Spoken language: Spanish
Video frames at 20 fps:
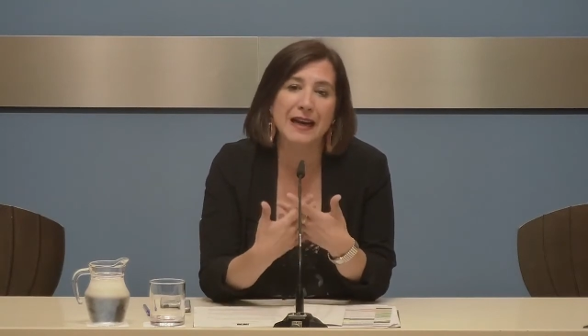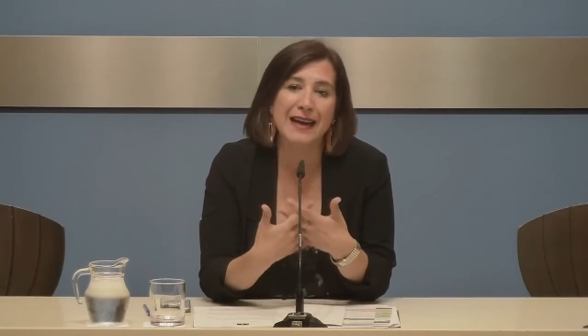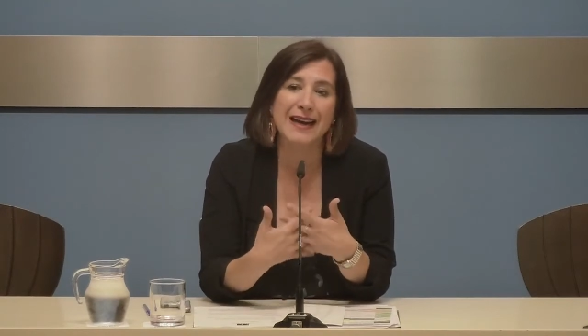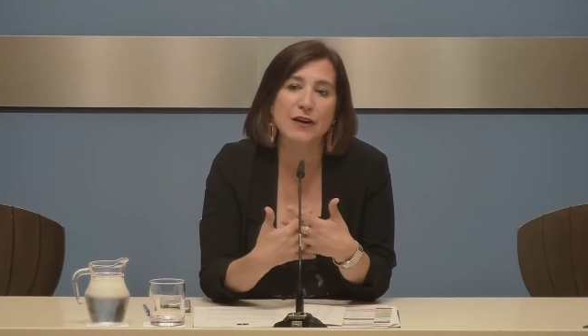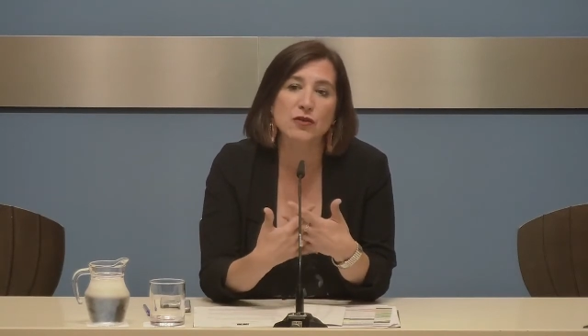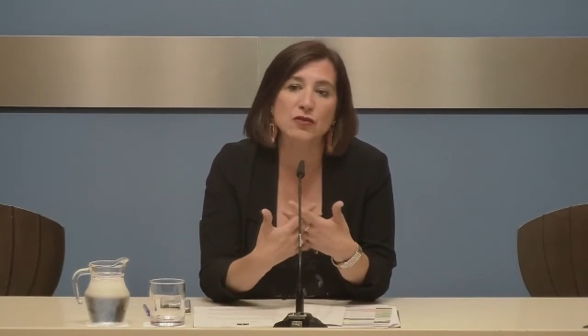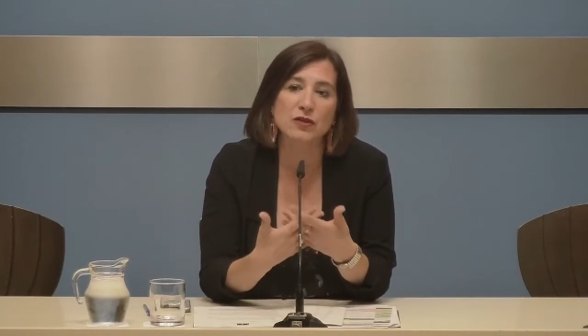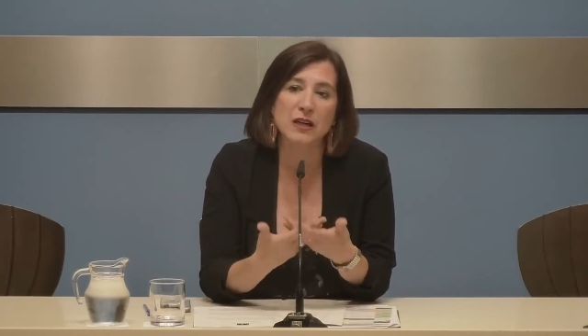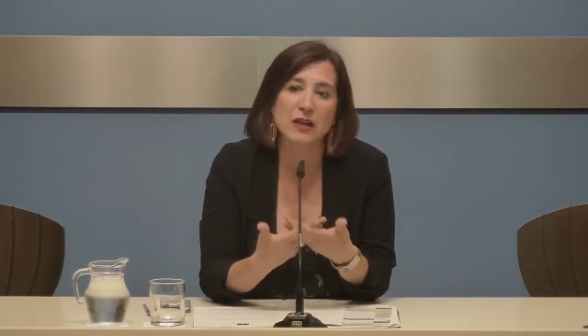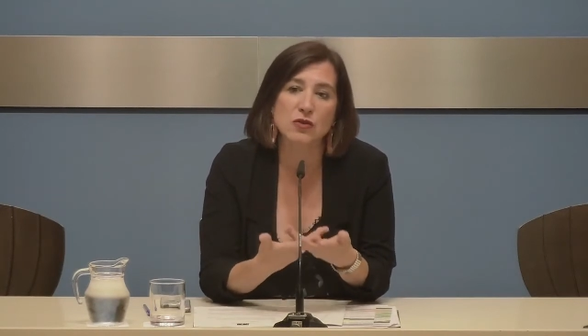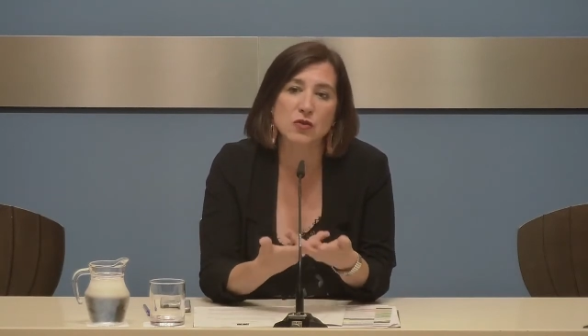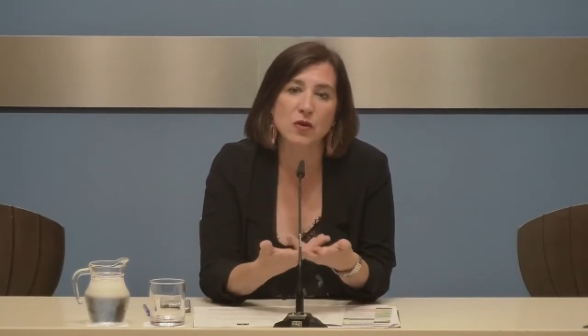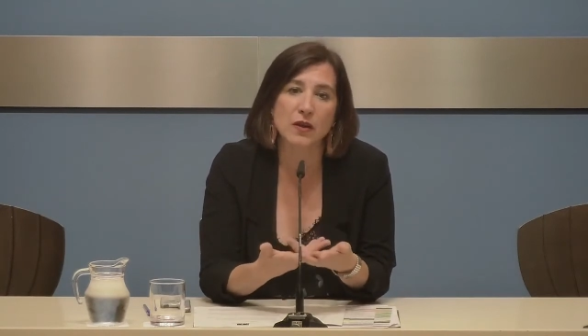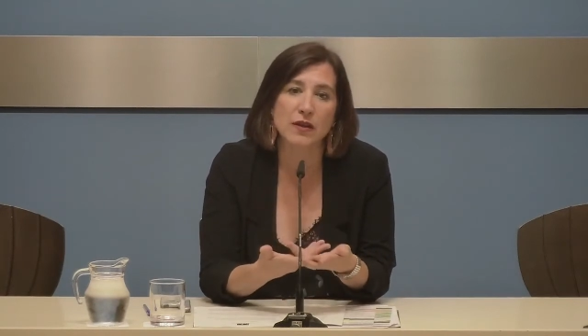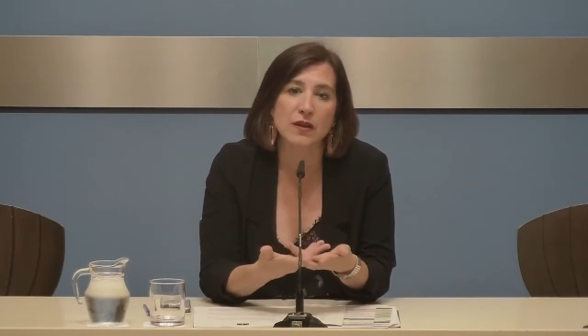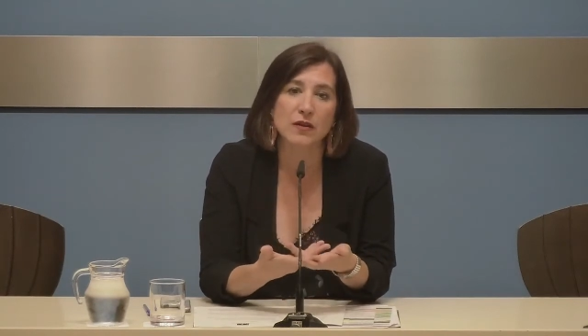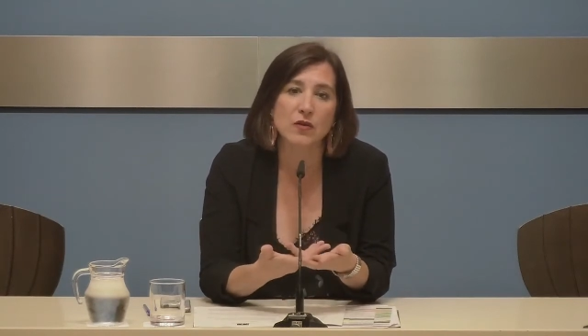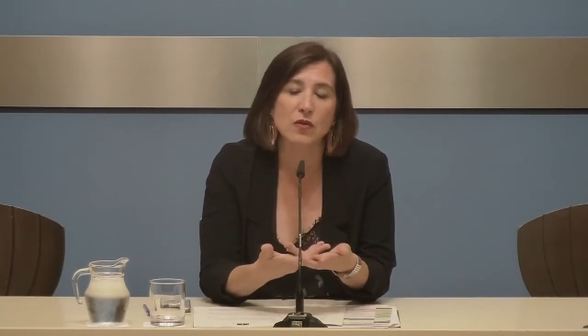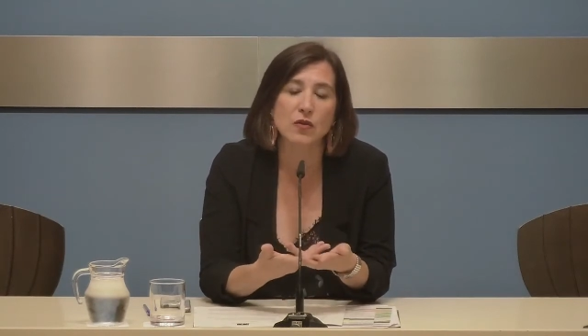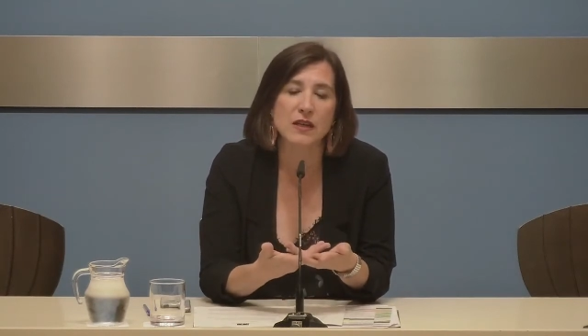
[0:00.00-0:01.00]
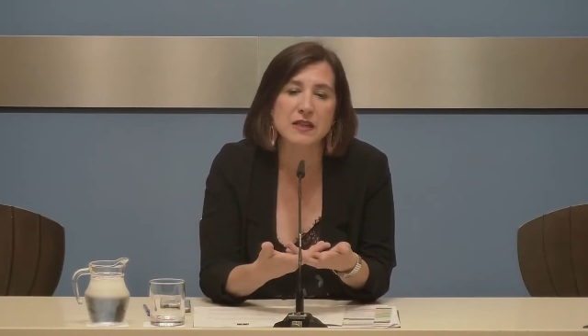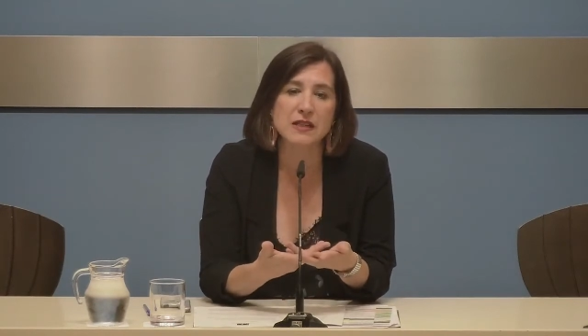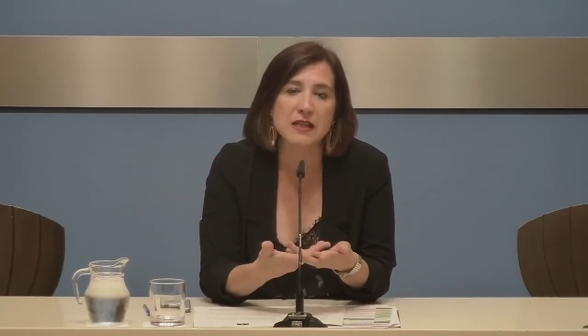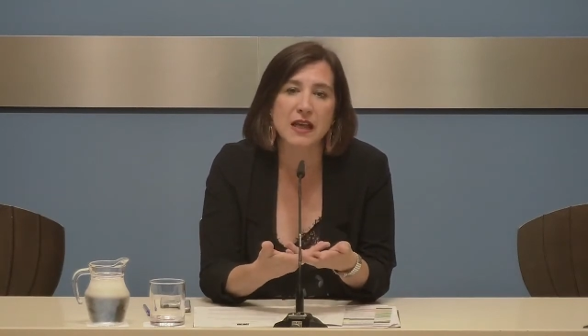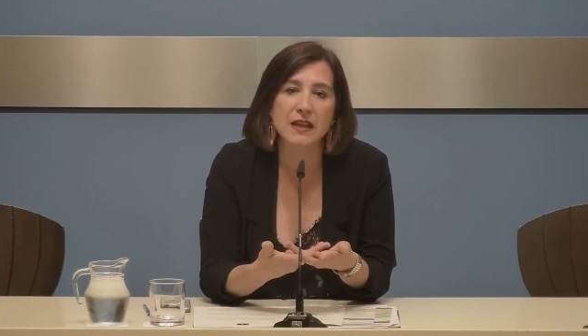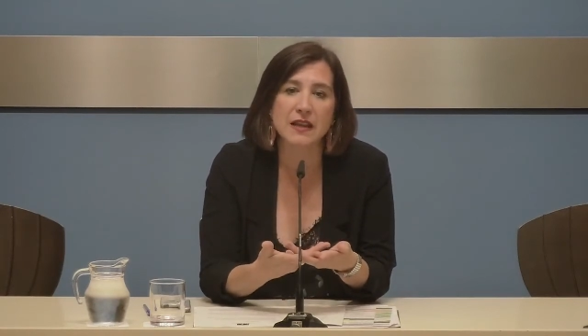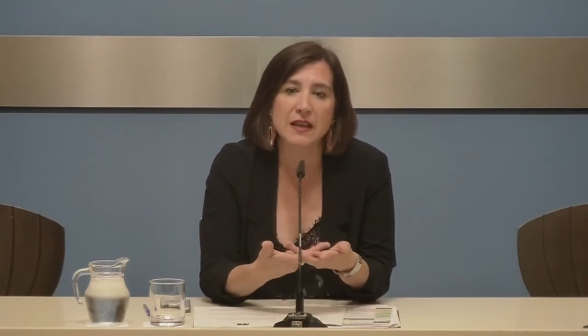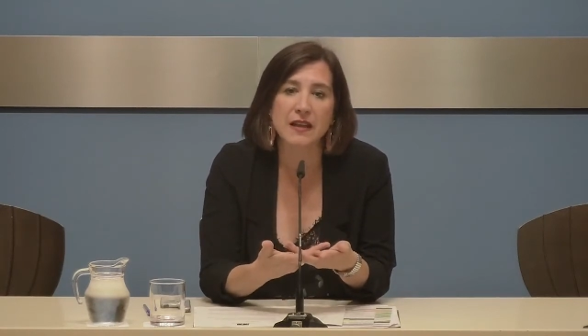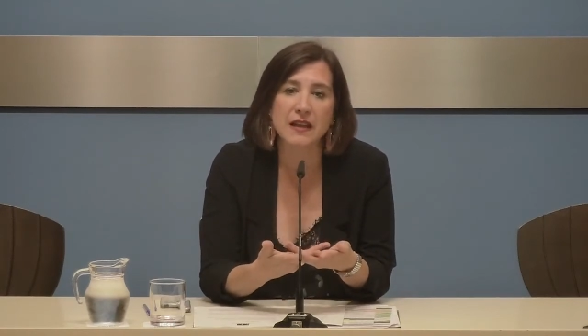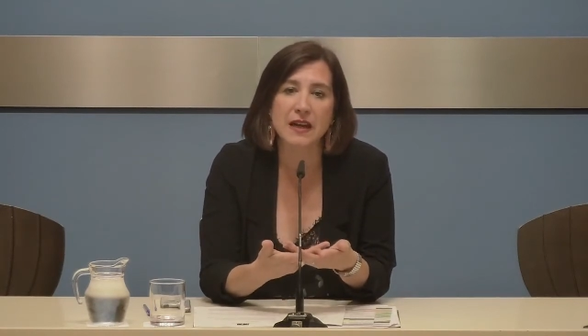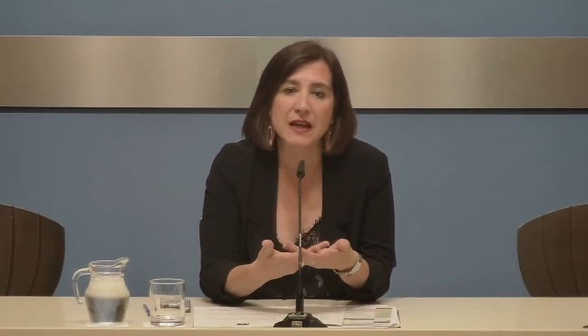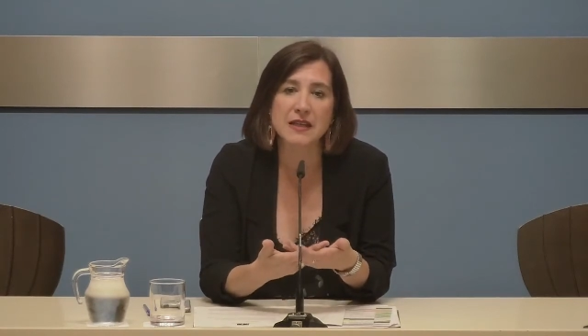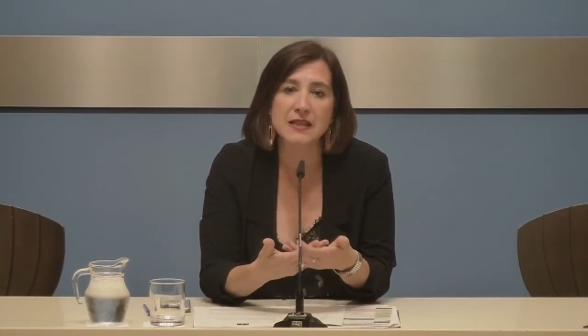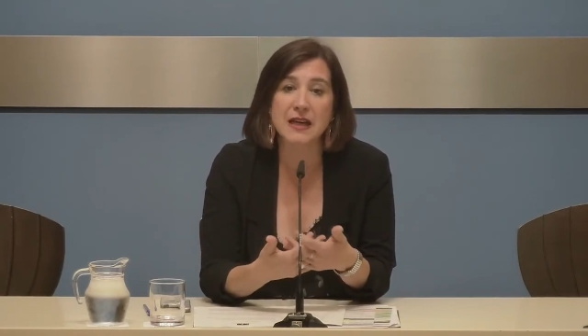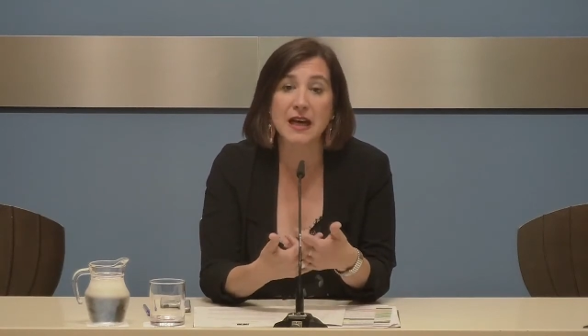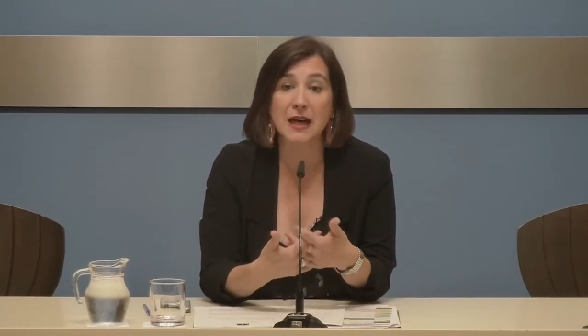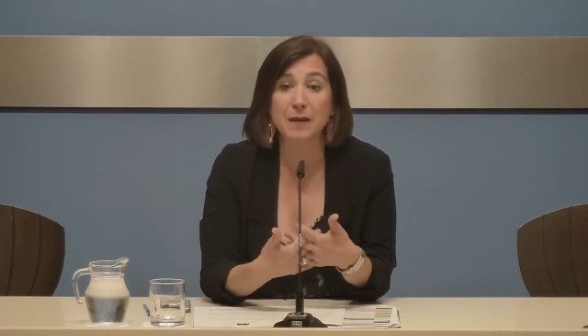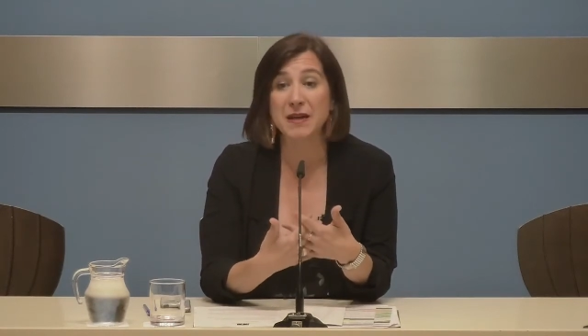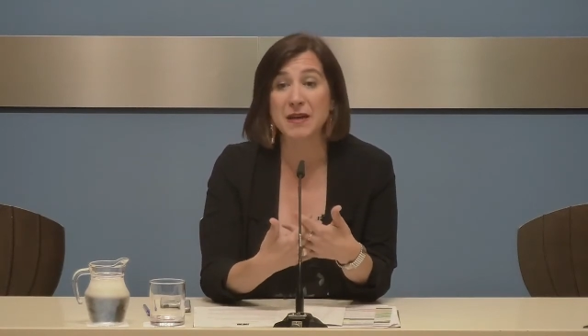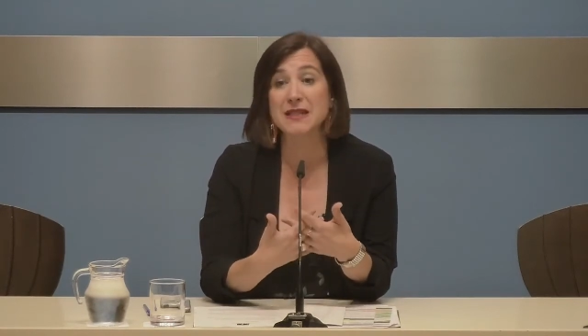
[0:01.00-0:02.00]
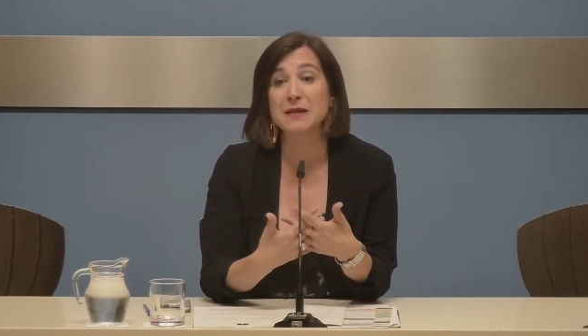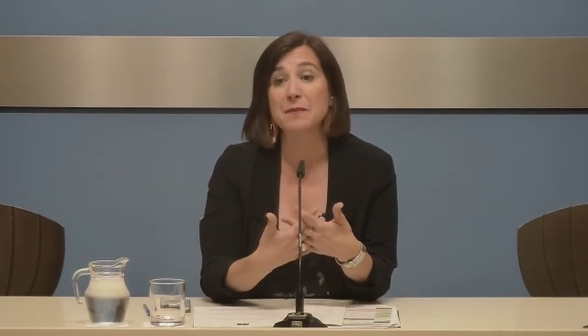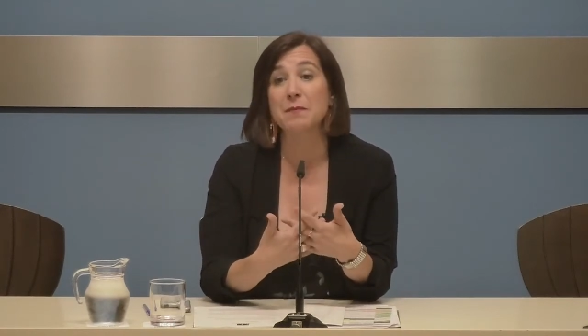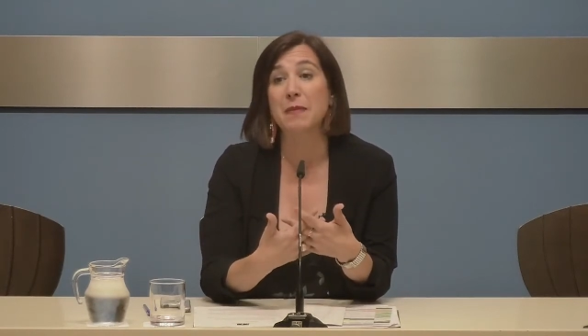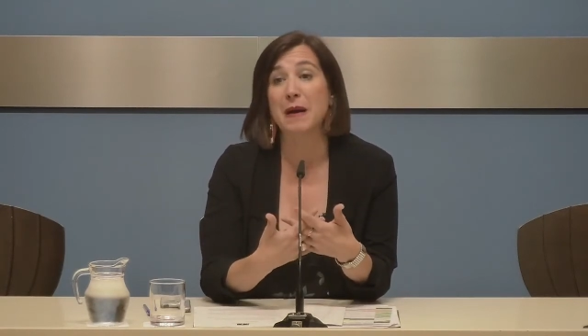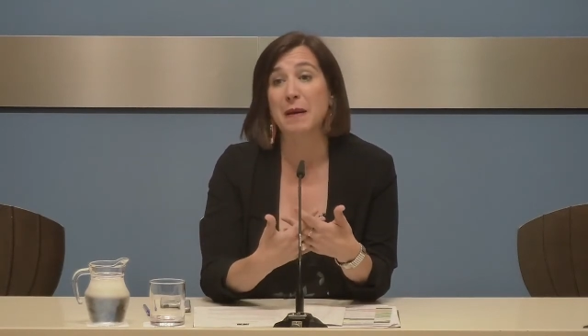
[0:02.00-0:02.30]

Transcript: la otra solicitud que se hace de las carpas